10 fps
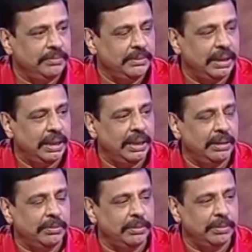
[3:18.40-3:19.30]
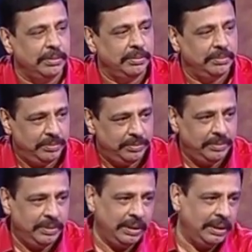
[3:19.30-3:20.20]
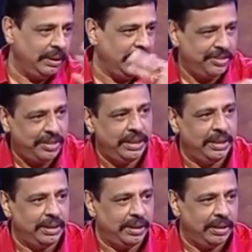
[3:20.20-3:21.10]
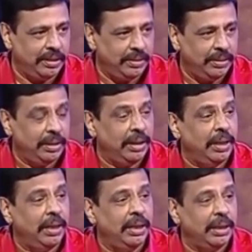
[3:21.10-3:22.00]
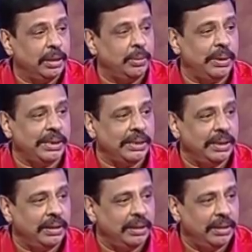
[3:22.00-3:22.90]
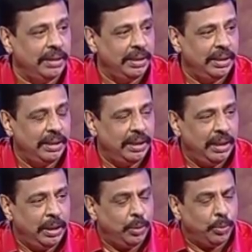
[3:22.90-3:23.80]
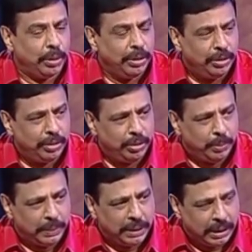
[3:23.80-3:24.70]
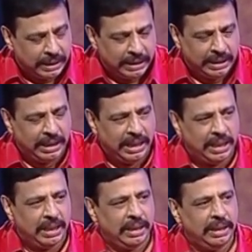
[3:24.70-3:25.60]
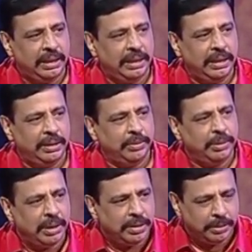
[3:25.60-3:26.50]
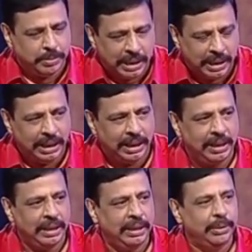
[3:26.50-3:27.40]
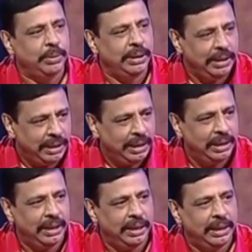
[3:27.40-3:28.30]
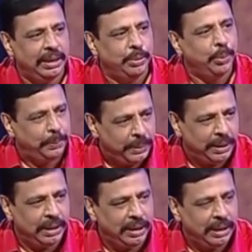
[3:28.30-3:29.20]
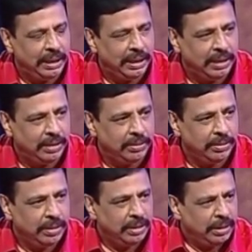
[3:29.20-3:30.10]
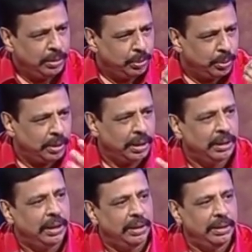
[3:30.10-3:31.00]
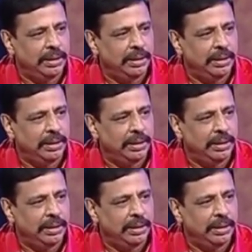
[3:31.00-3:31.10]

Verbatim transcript: அதாவது இந்த நம்ம லெட்ரின்லாம் போகிறோமே அந்த வாசனை தானே எது ஒன்று எடுத்துக்கிட்டாலும் ஒரு ஆப்பிளாக இருக்கட்டும் இல்லை ஒரு வாழைப்பழமாக இருக்கட்டும் இல்லை அது ஒரு இட்லியாக இருக்கட்டும் இல்லை ஒரு உப்மாவாக இருக்கட்டும் துர்நாற்றம்